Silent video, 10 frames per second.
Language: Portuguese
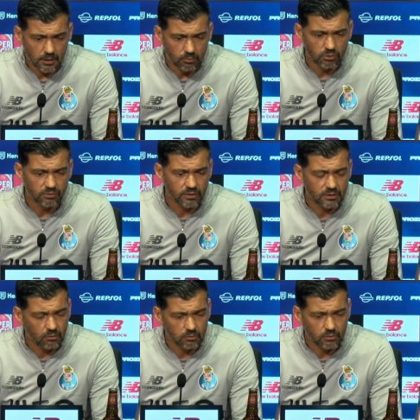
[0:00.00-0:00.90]
uh, a
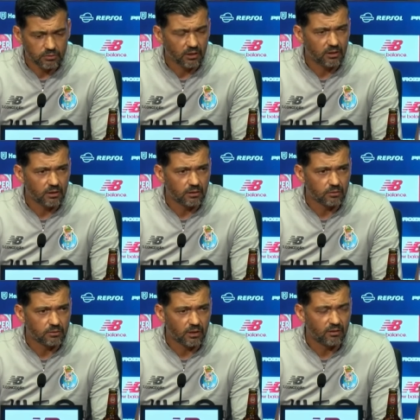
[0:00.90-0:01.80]
motivação não tem que,
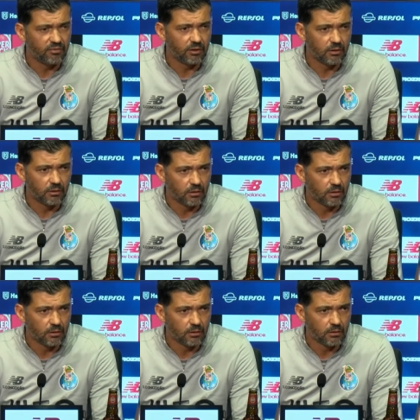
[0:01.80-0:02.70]
não tem que vir
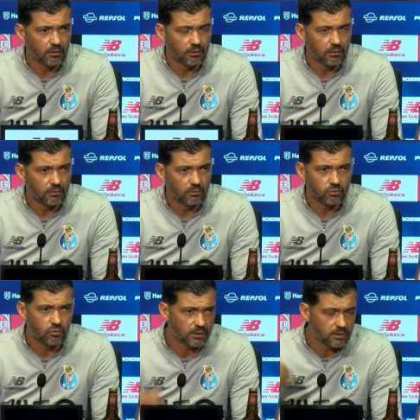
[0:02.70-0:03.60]
de,
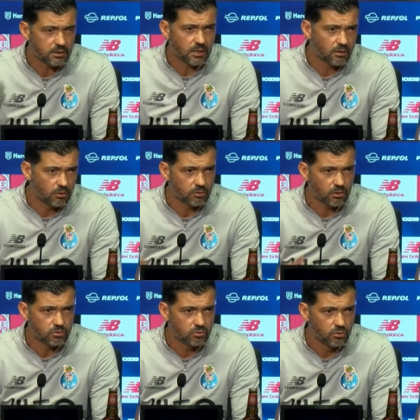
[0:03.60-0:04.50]
4-0 contra
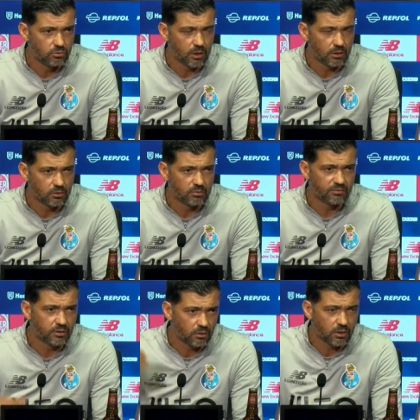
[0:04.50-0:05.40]
o Setúbal, de uma
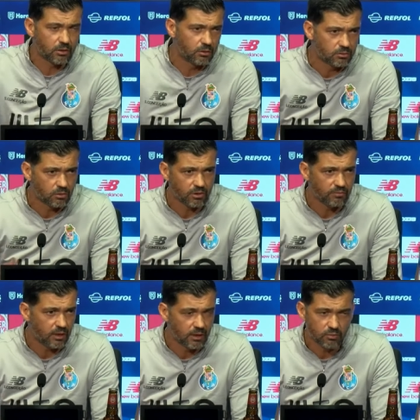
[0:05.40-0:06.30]
vitória contra um
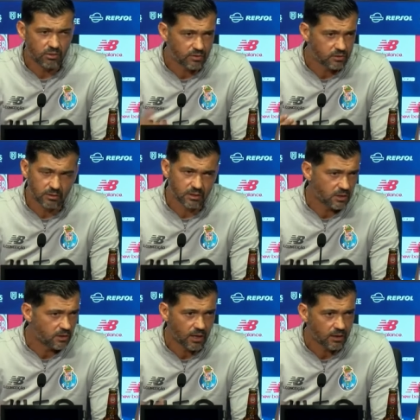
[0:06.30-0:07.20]
rival, a motivação tem que
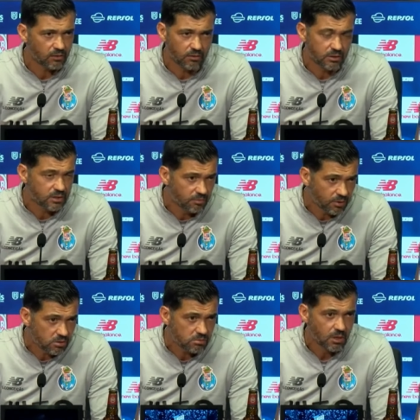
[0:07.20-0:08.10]
ser diária. Eu digo
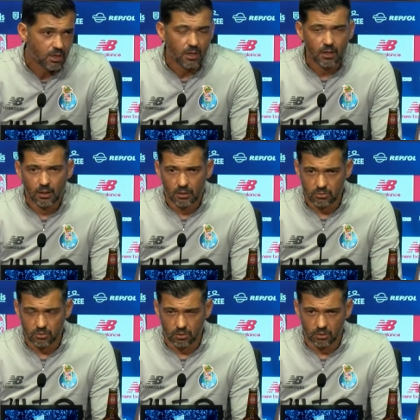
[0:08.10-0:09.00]
sempre isto,
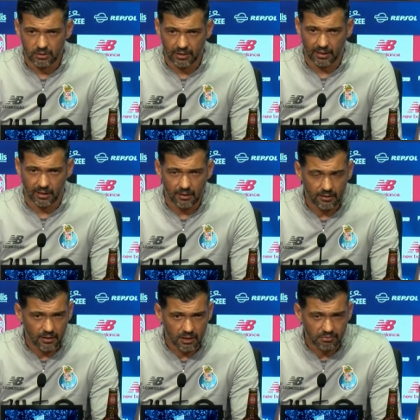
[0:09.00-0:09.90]
sou até
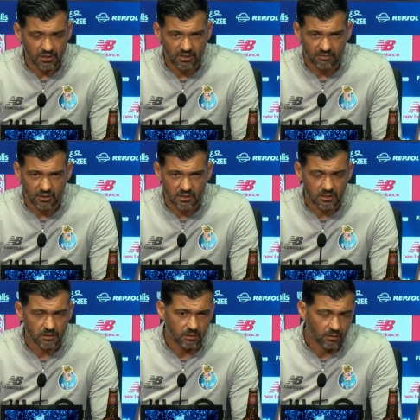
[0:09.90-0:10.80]
repetitivo nesse
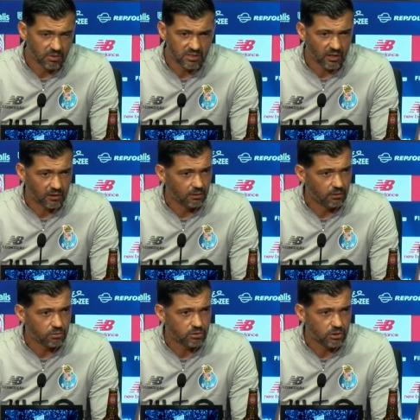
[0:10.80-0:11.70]
sentido, mas é aquilo
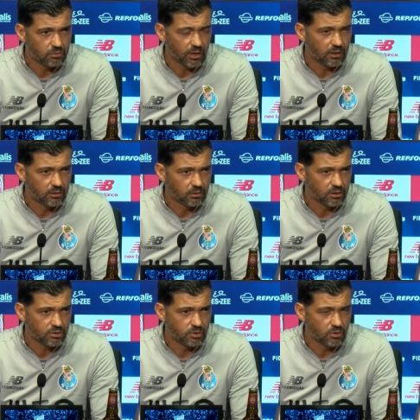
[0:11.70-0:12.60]
que eu sinto, é aquilo que eu
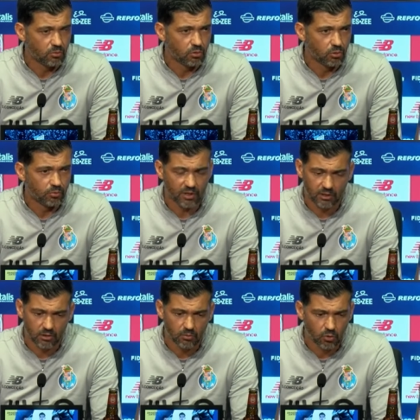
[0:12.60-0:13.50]
transmito ao meu grupo e é
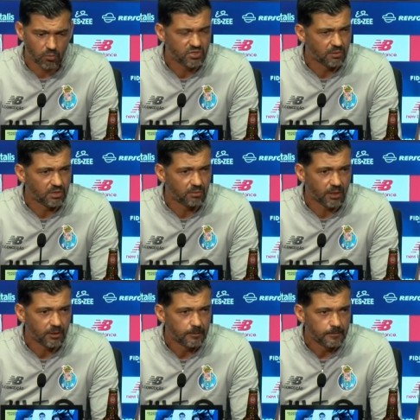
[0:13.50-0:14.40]
aquilo que o meu grupo sente
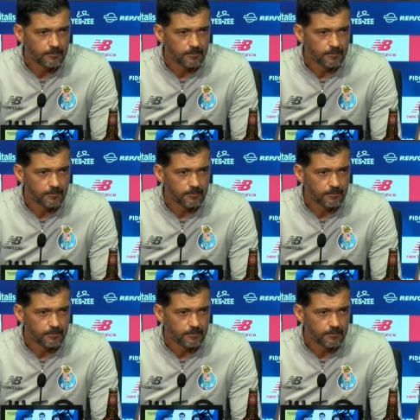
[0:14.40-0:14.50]
também.